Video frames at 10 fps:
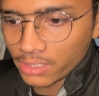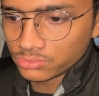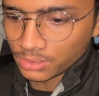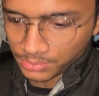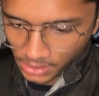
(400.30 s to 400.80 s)
हूँ
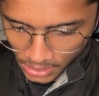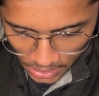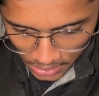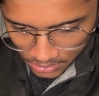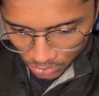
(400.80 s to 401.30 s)
जब से
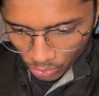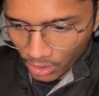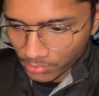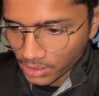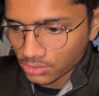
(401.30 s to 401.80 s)

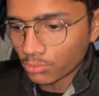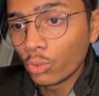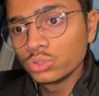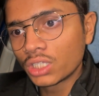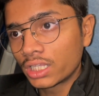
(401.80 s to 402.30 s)
धोना भी है इसको
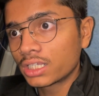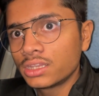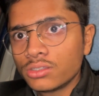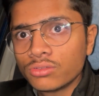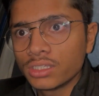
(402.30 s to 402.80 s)
बहुत ज़्यादा
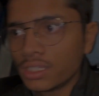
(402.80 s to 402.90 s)
गंदी हुई